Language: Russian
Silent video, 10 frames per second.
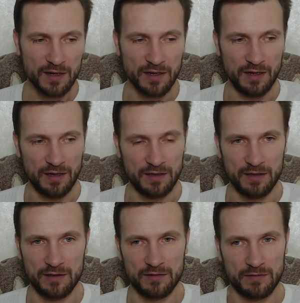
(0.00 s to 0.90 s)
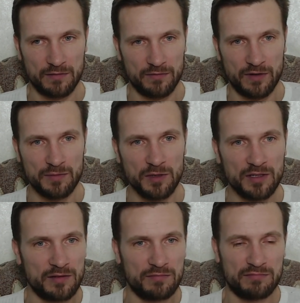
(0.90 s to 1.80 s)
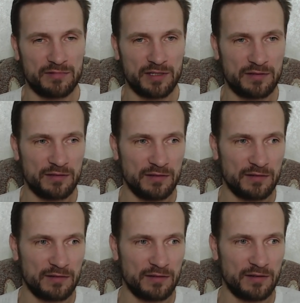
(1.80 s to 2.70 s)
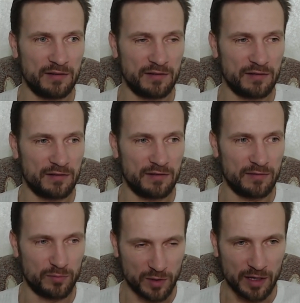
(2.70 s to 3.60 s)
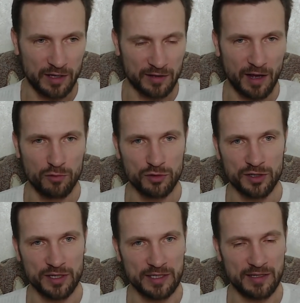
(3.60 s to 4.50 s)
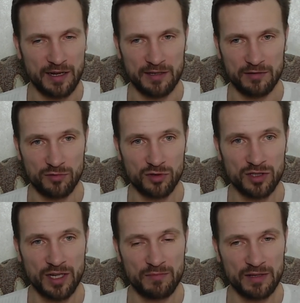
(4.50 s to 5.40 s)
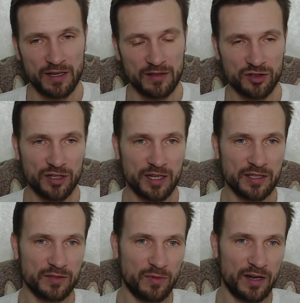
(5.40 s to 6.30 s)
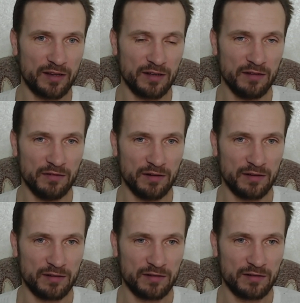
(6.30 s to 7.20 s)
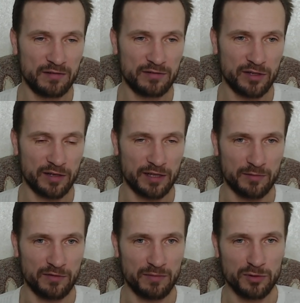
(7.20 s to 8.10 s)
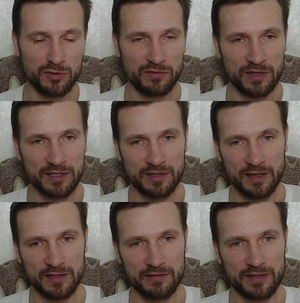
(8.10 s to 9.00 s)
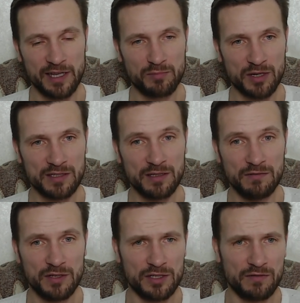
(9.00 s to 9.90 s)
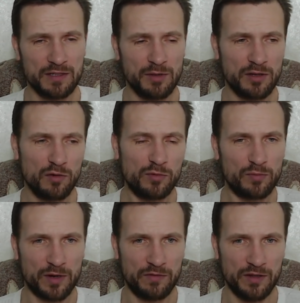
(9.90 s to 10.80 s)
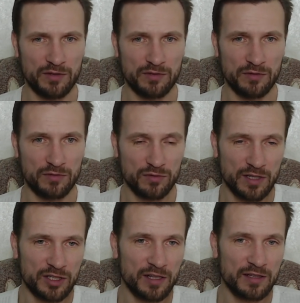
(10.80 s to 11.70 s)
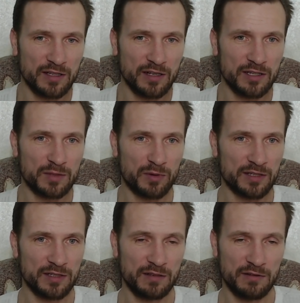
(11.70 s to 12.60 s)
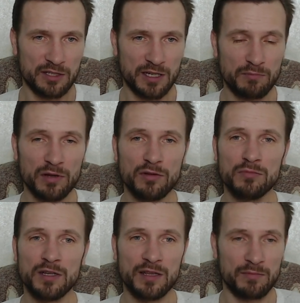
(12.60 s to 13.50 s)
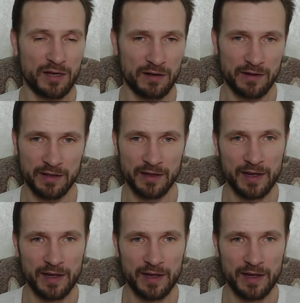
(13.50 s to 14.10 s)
Э, возьмите э, какие-нибудь научные знания. То же самое, да, начинается с маленького. Человек там 2 плюс 2 складывает, какие-то простые вещи. Возьмите любую профессию. Ну, сначала ты делаешь простые вещи, потом ты там, как говорят,